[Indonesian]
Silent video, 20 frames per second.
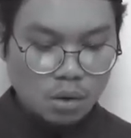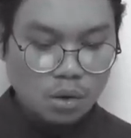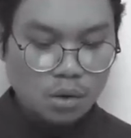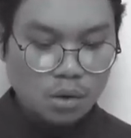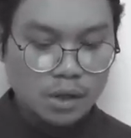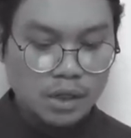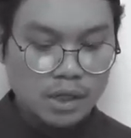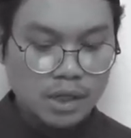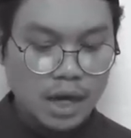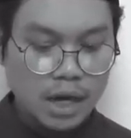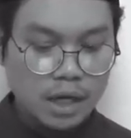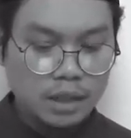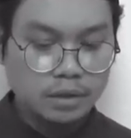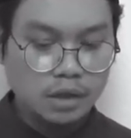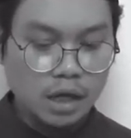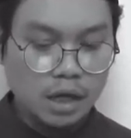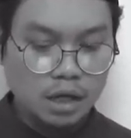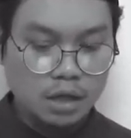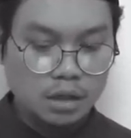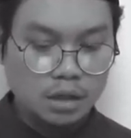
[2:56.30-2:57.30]
Oh,
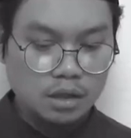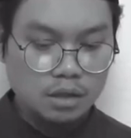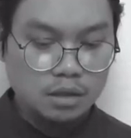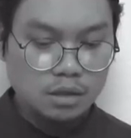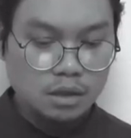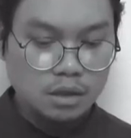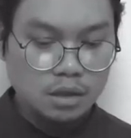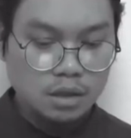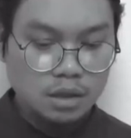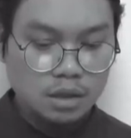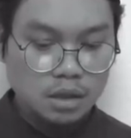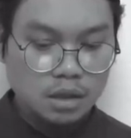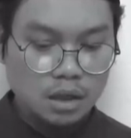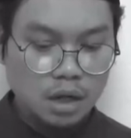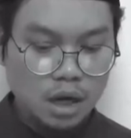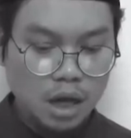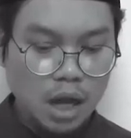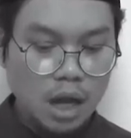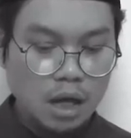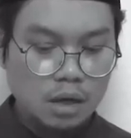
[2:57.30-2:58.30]
lihatlah,
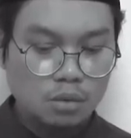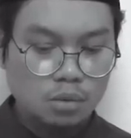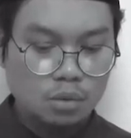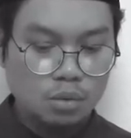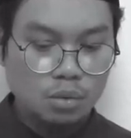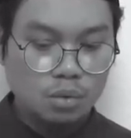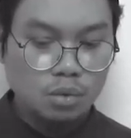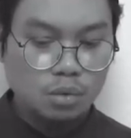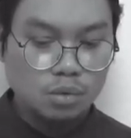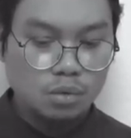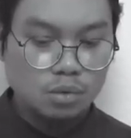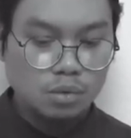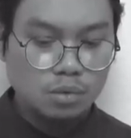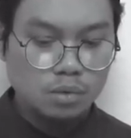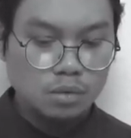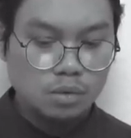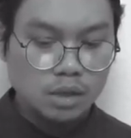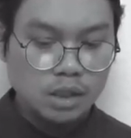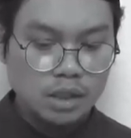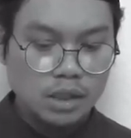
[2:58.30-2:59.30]
aku
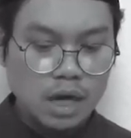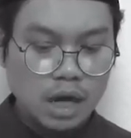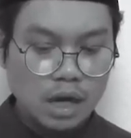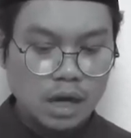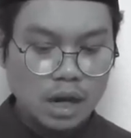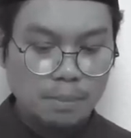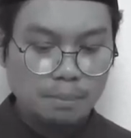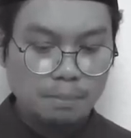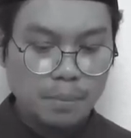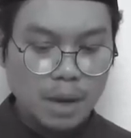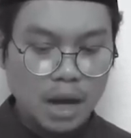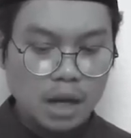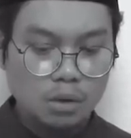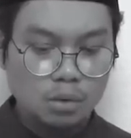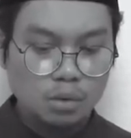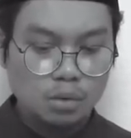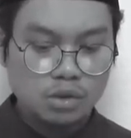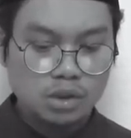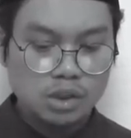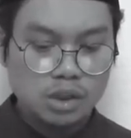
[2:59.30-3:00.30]
di dalam
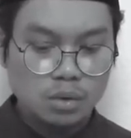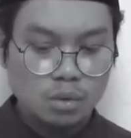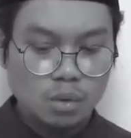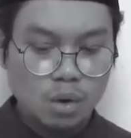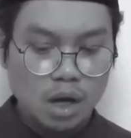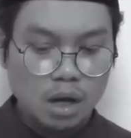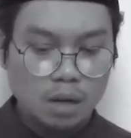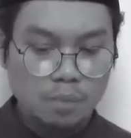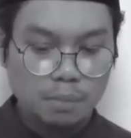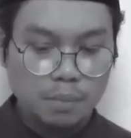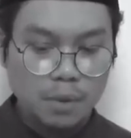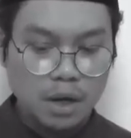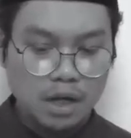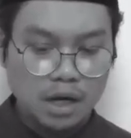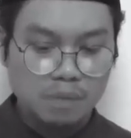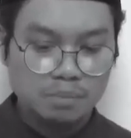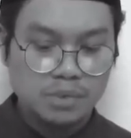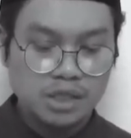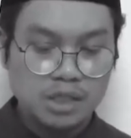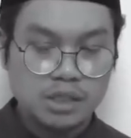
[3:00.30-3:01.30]
palung jiwa
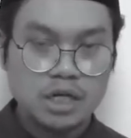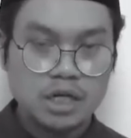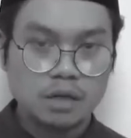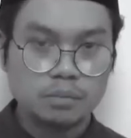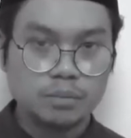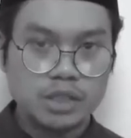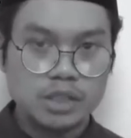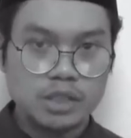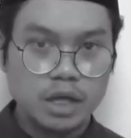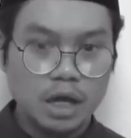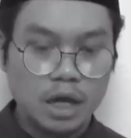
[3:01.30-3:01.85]
para bijak